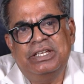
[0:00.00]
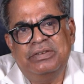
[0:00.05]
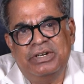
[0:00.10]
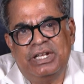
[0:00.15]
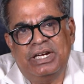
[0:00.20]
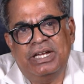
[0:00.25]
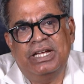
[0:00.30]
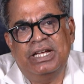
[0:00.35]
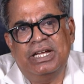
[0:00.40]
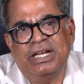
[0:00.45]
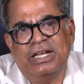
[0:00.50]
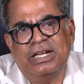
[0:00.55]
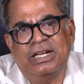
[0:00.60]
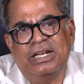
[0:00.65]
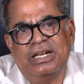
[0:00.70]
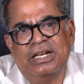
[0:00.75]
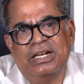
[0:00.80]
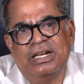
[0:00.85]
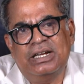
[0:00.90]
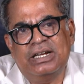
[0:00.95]
இவரை
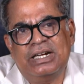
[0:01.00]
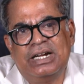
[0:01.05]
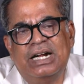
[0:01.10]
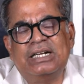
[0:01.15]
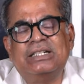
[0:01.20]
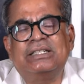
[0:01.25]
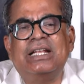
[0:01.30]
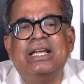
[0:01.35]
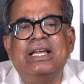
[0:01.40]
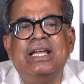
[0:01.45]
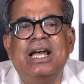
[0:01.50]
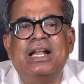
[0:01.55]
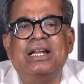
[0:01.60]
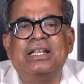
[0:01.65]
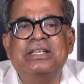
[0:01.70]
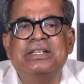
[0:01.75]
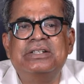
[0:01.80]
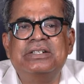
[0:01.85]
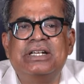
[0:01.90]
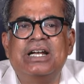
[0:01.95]

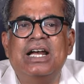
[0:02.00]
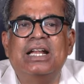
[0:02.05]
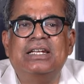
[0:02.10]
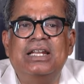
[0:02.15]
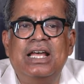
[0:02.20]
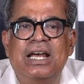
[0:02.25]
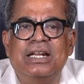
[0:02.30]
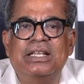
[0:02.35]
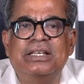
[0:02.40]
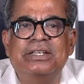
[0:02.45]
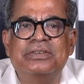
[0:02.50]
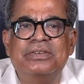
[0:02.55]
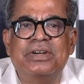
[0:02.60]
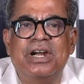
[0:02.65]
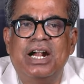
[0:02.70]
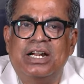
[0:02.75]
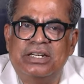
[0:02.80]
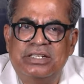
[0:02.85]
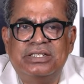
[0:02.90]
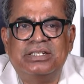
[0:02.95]
கட்டையாலையும் கல்லாலையும்
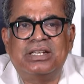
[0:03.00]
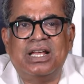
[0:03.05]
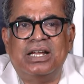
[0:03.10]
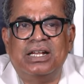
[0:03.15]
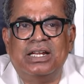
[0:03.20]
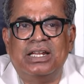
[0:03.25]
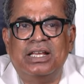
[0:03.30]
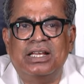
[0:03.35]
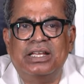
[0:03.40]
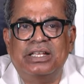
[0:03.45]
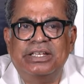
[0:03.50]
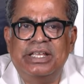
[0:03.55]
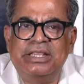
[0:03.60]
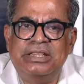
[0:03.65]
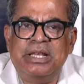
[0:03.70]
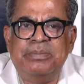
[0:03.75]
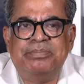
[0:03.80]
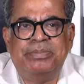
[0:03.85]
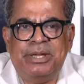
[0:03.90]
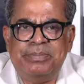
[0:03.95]
அடிச்சிட்டாங்களாம்
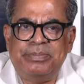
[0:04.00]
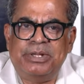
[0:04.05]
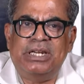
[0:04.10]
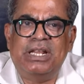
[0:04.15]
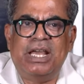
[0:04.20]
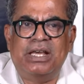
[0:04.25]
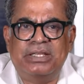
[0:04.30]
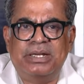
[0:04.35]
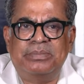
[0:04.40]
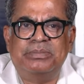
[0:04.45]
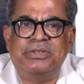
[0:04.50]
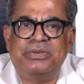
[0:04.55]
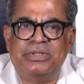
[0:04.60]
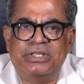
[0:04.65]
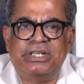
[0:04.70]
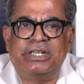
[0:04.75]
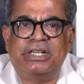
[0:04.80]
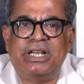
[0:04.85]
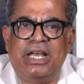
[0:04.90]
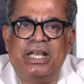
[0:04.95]
எந்த பேப்பர்லையாவது அப்படி
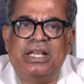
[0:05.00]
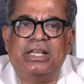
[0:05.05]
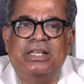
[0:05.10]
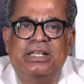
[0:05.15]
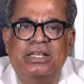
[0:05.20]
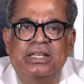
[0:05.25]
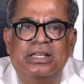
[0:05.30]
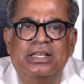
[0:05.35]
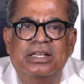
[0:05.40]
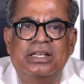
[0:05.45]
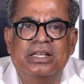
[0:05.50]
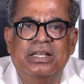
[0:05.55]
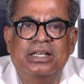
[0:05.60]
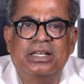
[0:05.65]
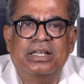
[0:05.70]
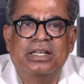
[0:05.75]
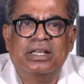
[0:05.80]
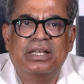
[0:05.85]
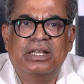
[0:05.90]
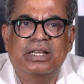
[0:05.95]
வந்திருக்கா
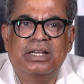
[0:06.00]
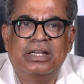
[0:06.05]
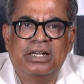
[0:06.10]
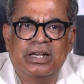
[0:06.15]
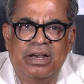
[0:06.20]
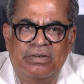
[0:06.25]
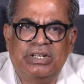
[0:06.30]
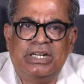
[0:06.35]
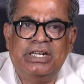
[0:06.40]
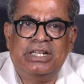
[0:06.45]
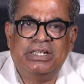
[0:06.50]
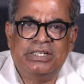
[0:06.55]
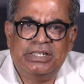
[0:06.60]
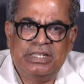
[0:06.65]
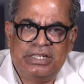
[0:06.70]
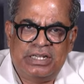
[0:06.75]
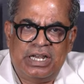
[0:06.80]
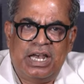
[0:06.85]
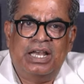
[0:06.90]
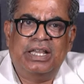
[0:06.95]

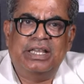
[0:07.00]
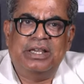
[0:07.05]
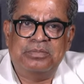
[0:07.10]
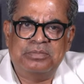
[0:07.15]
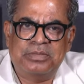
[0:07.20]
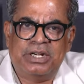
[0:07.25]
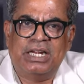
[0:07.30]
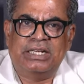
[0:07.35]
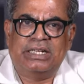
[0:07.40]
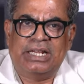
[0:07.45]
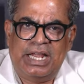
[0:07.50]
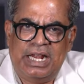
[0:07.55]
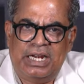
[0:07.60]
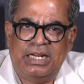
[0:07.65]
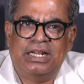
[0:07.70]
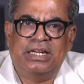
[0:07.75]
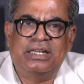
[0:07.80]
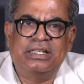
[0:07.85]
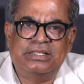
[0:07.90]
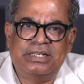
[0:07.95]
கவர்னருக்கு காயம்
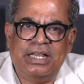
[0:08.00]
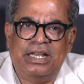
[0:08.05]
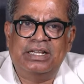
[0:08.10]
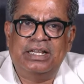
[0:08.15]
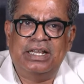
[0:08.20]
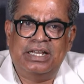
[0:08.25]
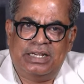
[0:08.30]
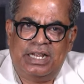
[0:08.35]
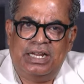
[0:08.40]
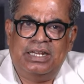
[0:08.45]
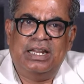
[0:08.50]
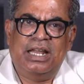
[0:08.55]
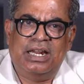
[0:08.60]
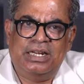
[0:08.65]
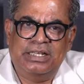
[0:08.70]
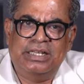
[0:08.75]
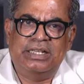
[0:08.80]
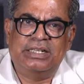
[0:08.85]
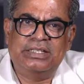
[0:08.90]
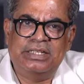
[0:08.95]
கட்டையால் அடித்தாங்க
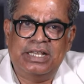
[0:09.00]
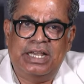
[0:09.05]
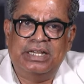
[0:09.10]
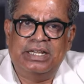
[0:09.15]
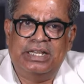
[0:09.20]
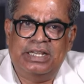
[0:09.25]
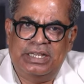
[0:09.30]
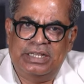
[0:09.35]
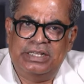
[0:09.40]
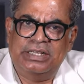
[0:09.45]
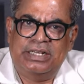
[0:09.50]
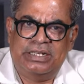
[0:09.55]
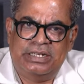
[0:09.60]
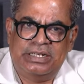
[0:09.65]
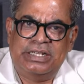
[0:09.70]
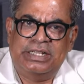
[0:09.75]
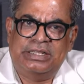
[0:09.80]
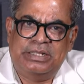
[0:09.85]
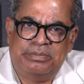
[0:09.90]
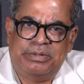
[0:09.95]
கல்லால் எரிஞ்சாங்க
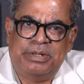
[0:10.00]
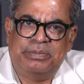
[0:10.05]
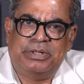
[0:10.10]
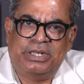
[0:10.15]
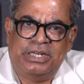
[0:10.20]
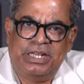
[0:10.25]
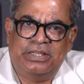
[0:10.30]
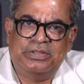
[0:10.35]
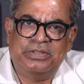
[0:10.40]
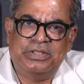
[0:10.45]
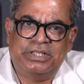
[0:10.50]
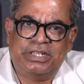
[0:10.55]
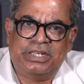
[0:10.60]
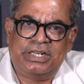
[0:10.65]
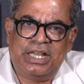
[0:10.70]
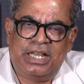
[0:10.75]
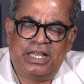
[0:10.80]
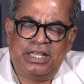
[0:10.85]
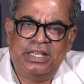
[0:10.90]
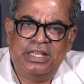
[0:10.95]
என்று எந்த பேப்பர்லையாவது
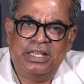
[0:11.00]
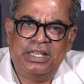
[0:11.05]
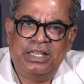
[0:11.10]
வந்திருக்கா